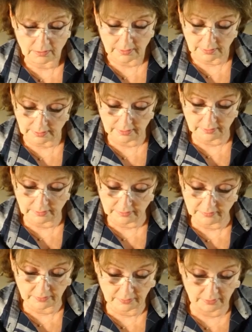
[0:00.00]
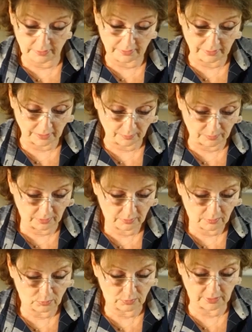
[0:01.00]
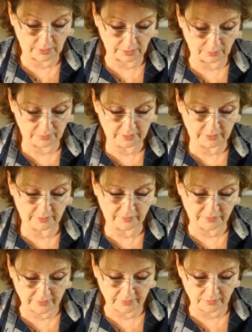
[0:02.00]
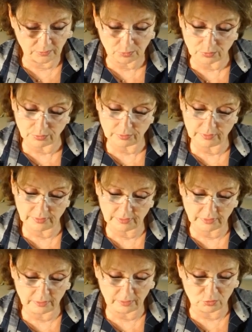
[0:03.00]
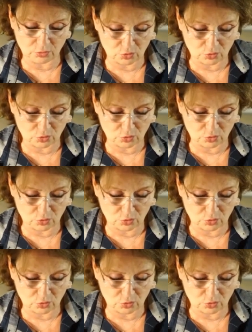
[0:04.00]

Da ging diese in die Kammer und kam mit den Zehen glücklich in den